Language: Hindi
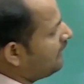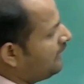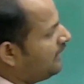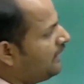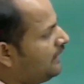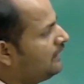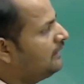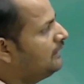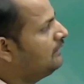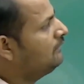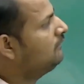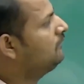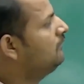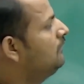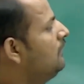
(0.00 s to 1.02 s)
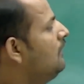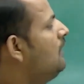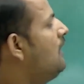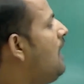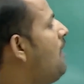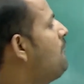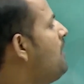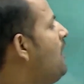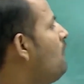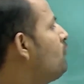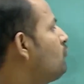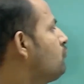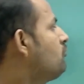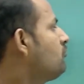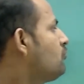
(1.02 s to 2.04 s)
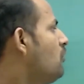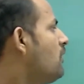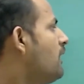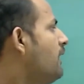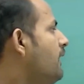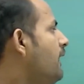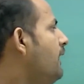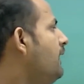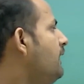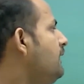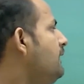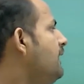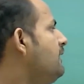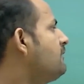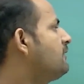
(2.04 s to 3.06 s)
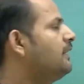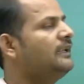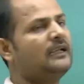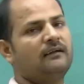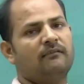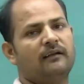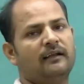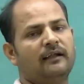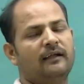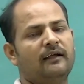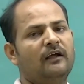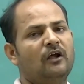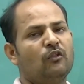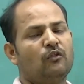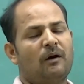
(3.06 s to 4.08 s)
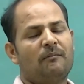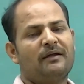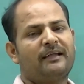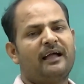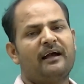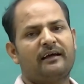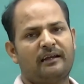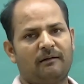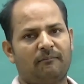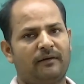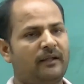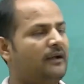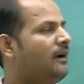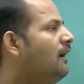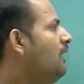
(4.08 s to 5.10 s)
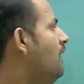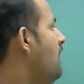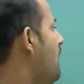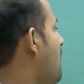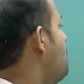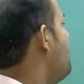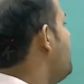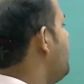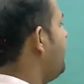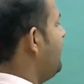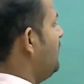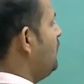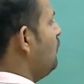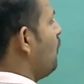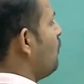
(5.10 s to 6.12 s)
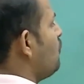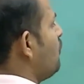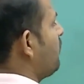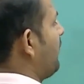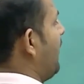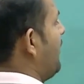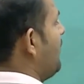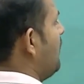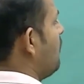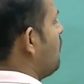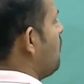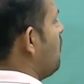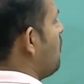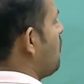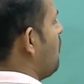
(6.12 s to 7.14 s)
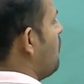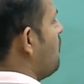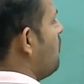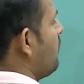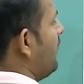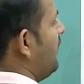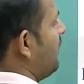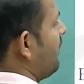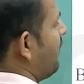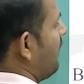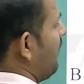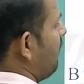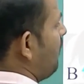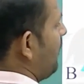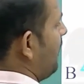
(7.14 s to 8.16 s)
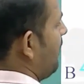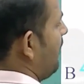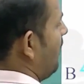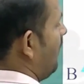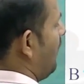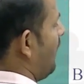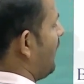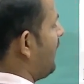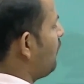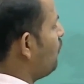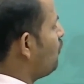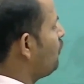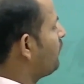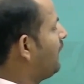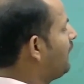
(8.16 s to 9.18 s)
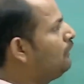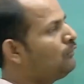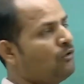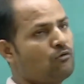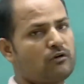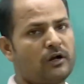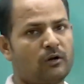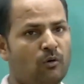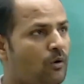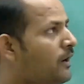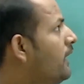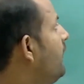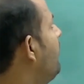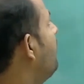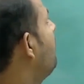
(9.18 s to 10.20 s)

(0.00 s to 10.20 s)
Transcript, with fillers: ए ई हमें शो करना है कि ये इसके इक्वल है तो हमें क्या करना पड़ेगा हमें इन दोनों ट्राइंगल को कॉन्गूरेंट करना पड़ेगा अगर दोनों ट्राइंगल कॉन्गूरेंट हो गए